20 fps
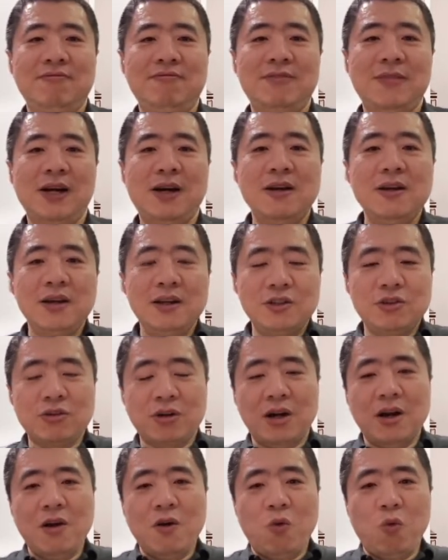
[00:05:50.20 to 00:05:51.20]
啊，就
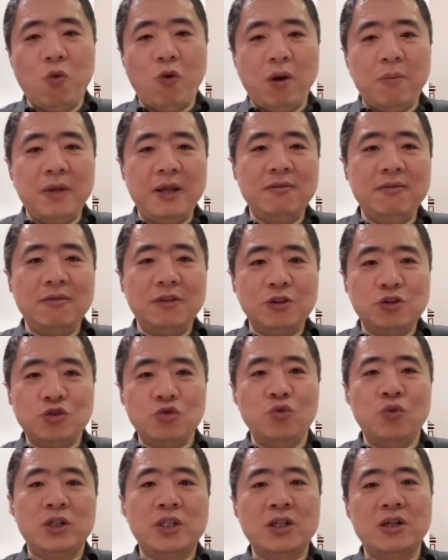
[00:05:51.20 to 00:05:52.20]
是我们
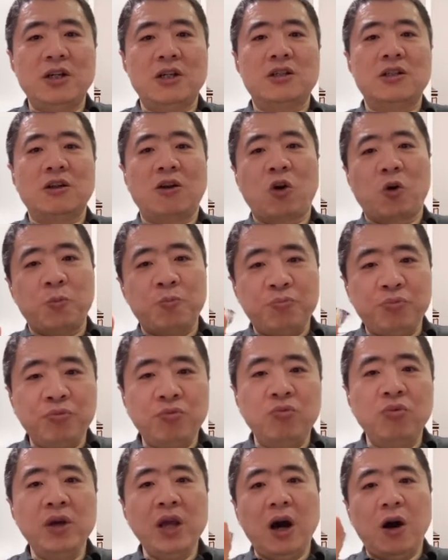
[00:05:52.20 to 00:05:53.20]
组织的时候，
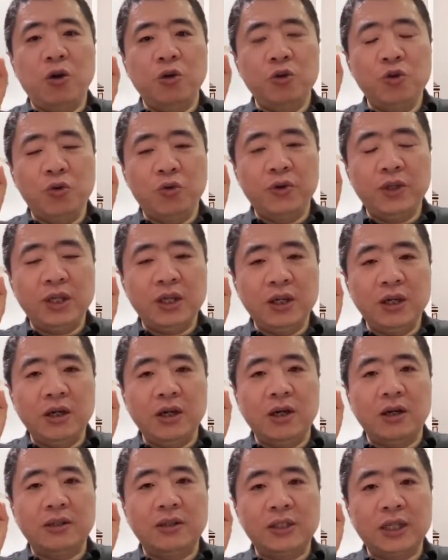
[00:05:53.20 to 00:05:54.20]
不要用一
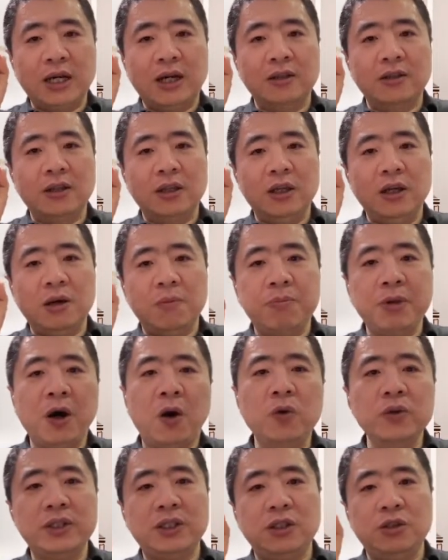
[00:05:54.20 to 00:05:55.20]
个这样的一个
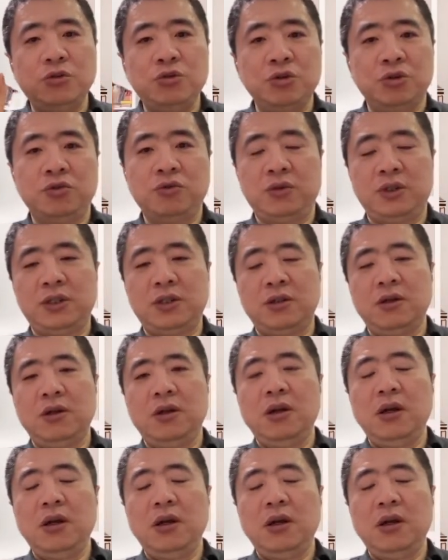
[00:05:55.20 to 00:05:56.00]
标题去组织，